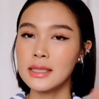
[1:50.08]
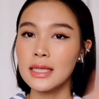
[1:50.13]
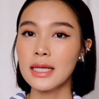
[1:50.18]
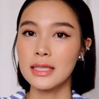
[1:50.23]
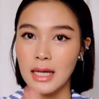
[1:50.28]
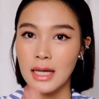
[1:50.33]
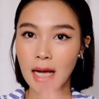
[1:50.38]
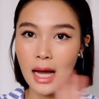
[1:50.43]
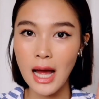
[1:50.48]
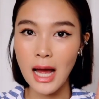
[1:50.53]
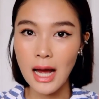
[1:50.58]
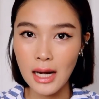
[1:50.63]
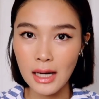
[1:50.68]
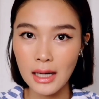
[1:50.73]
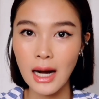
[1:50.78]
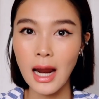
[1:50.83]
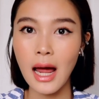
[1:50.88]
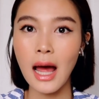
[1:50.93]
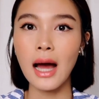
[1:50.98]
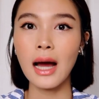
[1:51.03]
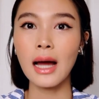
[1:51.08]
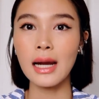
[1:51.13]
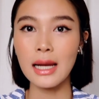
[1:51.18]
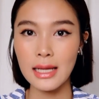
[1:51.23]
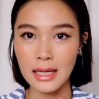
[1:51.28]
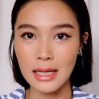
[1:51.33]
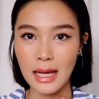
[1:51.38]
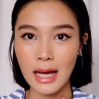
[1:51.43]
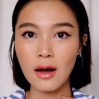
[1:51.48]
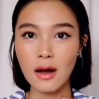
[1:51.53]
4-5ครั้งอะไรอ
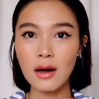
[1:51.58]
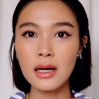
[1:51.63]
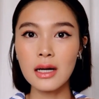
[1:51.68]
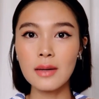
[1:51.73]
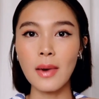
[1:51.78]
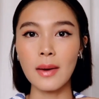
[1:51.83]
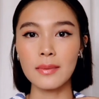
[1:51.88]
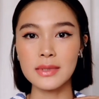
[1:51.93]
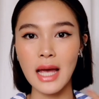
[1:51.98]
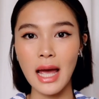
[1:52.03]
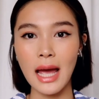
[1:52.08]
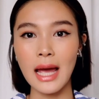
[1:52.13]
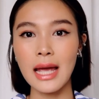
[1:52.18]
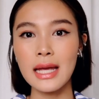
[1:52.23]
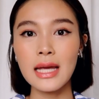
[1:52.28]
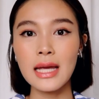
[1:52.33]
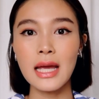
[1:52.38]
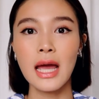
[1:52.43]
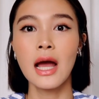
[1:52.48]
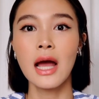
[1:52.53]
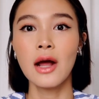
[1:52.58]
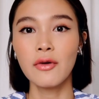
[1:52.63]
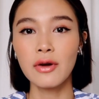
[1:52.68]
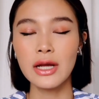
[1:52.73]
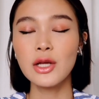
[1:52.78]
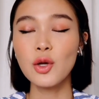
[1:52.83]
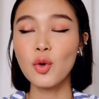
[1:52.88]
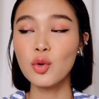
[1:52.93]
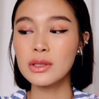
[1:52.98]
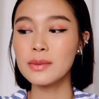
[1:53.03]
ย่างเงี้ยก็คือแบบใช้
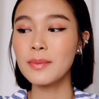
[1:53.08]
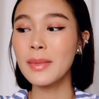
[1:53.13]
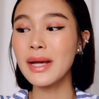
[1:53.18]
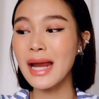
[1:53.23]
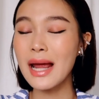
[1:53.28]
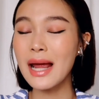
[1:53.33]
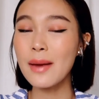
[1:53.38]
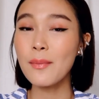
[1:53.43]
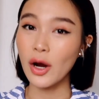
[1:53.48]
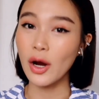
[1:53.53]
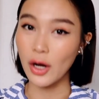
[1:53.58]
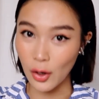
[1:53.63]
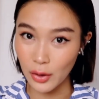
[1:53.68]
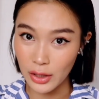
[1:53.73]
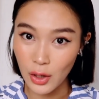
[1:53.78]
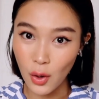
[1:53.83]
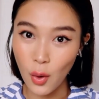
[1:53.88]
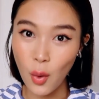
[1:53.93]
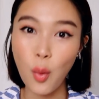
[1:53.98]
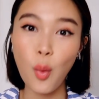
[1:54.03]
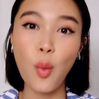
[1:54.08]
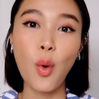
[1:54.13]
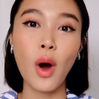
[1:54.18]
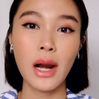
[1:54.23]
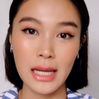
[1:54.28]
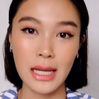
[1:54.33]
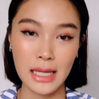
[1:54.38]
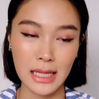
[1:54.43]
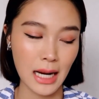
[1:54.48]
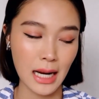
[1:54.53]
reuse ไม่ได้บ่อยเท่าที่ควร
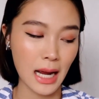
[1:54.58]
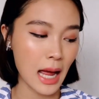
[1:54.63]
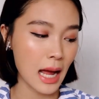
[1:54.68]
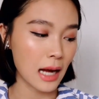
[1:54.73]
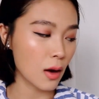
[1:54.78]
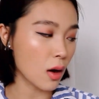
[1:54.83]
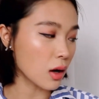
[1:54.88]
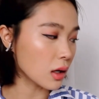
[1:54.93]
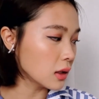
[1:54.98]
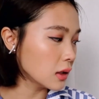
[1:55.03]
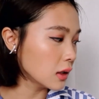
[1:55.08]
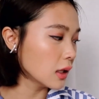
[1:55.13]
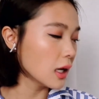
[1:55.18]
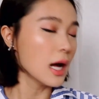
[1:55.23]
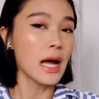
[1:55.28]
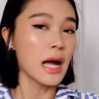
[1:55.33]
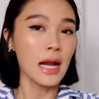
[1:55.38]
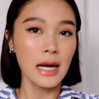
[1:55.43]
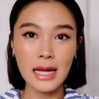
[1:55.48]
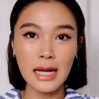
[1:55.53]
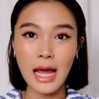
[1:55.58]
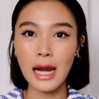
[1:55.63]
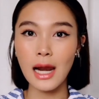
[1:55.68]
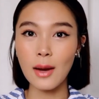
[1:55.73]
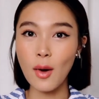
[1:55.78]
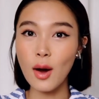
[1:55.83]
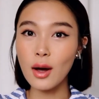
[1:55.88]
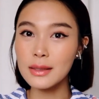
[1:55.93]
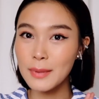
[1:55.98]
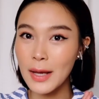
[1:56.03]
อะไรอย่างงี้นะคะ ก็คือ เนี่ย แล้
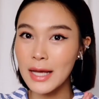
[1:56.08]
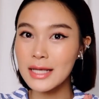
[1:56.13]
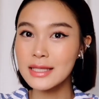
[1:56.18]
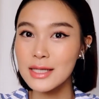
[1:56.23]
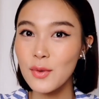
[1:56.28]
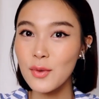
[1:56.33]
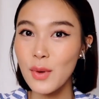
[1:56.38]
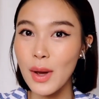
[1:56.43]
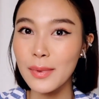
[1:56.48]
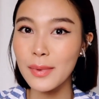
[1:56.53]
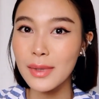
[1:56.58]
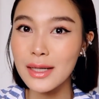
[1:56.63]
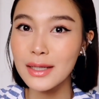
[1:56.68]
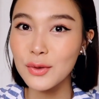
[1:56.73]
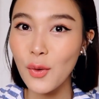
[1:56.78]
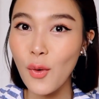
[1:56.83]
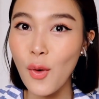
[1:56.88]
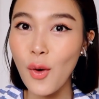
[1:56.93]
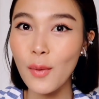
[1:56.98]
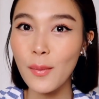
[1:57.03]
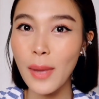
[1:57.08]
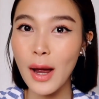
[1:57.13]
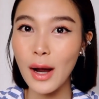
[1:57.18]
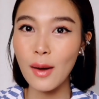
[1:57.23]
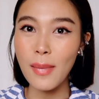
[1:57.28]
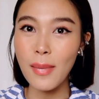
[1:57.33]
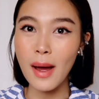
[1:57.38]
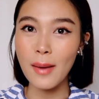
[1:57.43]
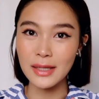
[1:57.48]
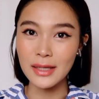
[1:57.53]
วพอแพเจอเว็บหนึ่งทุกคนแพ
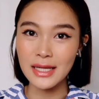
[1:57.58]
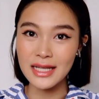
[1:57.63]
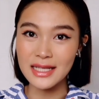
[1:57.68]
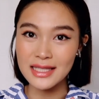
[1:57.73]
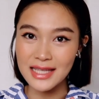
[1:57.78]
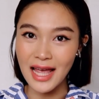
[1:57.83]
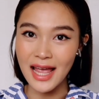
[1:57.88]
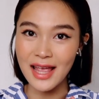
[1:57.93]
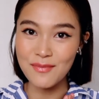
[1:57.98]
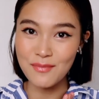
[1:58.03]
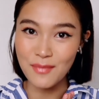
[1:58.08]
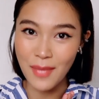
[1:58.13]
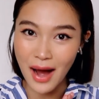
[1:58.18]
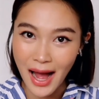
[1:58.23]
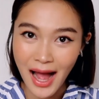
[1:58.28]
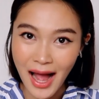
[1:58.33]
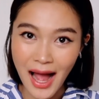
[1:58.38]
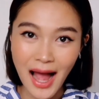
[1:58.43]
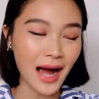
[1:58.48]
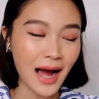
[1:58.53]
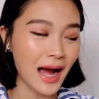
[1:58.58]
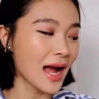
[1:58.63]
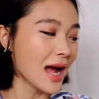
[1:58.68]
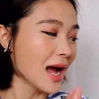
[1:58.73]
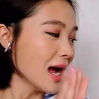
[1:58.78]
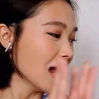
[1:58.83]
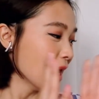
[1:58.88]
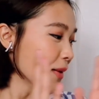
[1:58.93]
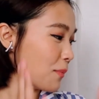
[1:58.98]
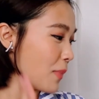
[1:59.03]
ก็แบบดีใจมาก
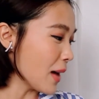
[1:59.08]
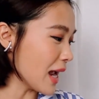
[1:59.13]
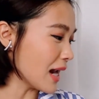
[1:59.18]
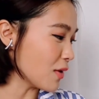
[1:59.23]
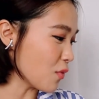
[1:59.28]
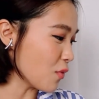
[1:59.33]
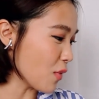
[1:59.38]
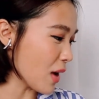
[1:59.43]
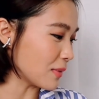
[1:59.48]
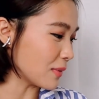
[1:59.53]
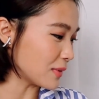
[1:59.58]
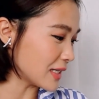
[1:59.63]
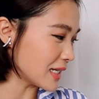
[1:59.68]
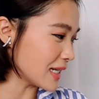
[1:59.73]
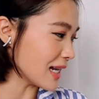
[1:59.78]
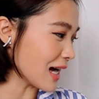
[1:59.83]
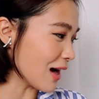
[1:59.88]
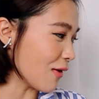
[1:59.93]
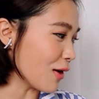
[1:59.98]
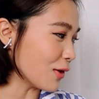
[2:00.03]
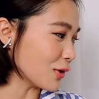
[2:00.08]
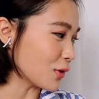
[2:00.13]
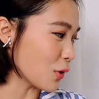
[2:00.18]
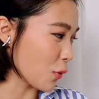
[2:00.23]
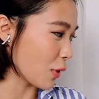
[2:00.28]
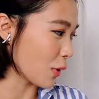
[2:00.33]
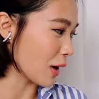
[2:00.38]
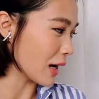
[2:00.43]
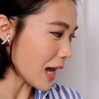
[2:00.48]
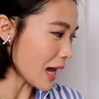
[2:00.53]
เป็นเว็บที่เขาเอา
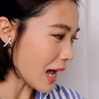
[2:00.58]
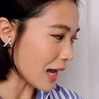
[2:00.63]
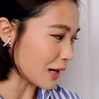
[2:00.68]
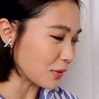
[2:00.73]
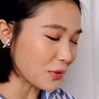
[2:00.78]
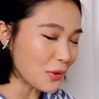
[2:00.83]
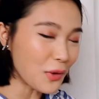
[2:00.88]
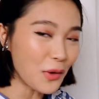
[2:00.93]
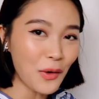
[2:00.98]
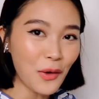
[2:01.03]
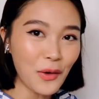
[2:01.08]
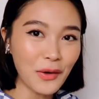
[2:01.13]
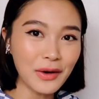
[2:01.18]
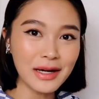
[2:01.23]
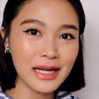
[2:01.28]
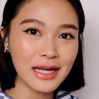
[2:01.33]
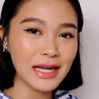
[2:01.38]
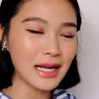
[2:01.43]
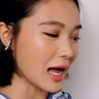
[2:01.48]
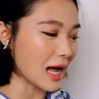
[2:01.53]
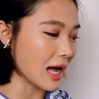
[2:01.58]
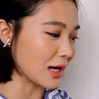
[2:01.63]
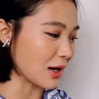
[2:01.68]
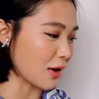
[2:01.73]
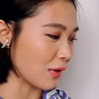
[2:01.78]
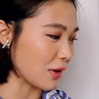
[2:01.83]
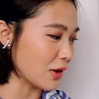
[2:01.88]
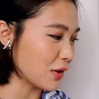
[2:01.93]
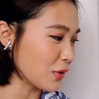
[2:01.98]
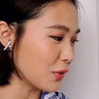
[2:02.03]
ถุงกระดาษทุกคนนี่ค่ะ เดี๋ย
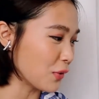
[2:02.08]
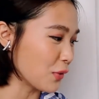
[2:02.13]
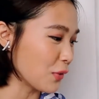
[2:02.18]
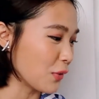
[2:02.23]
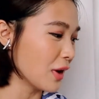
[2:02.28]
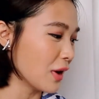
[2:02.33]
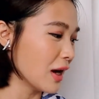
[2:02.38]
วเอาให้ดู